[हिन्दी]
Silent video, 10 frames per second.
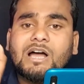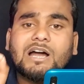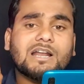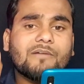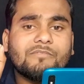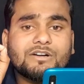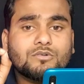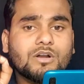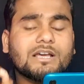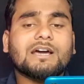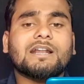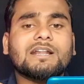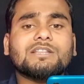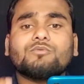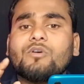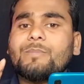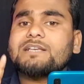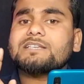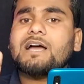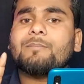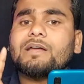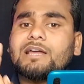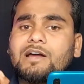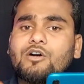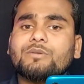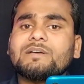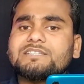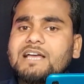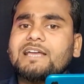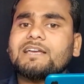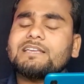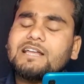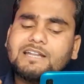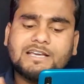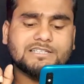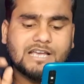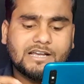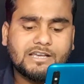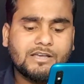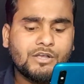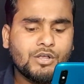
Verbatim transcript: अगर आप विड्रॉल कर रहे हैं तो वो पैसे आपके अकाउंट में जाएंगे या नहीं जाएंगे